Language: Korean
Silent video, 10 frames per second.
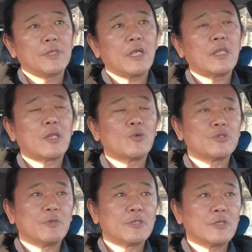피난
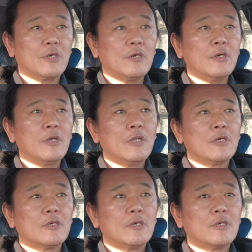내려오시면서
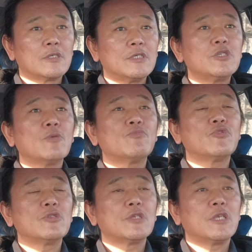어,
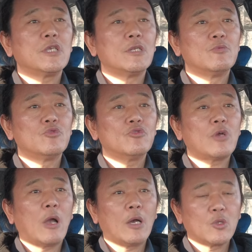친척분들이 일부
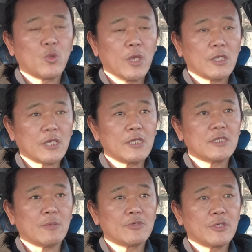강화도에 자리를
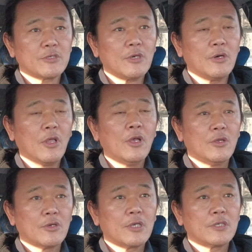잡으셔서
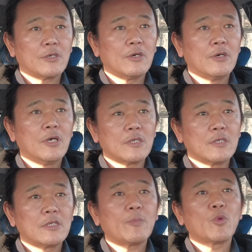여기에서
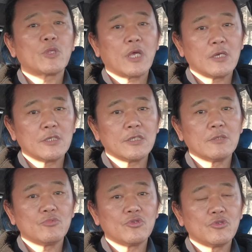인삼농사를
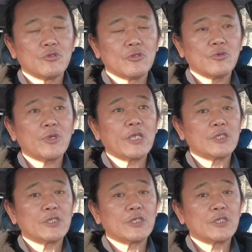짓는 분들도